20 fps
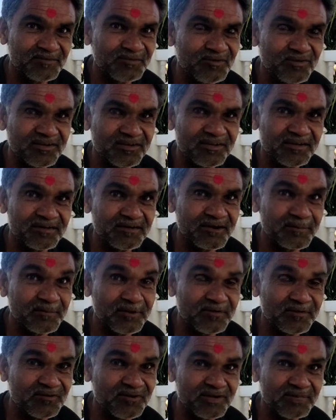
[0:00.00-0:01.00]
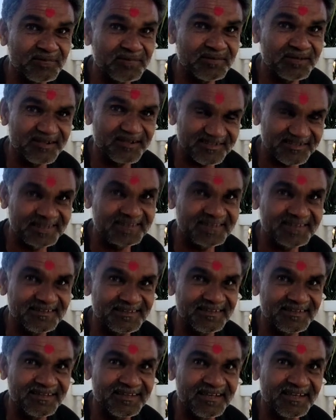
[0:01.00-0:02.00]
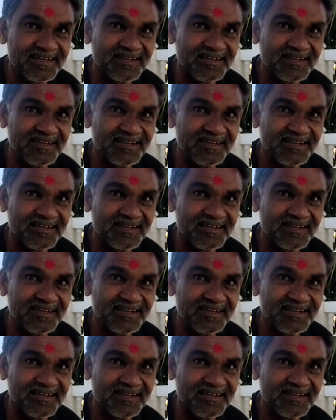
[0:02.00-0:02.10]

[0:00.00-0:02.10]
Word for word: तो इनके कपड़े धोने में दिक्कत आती थी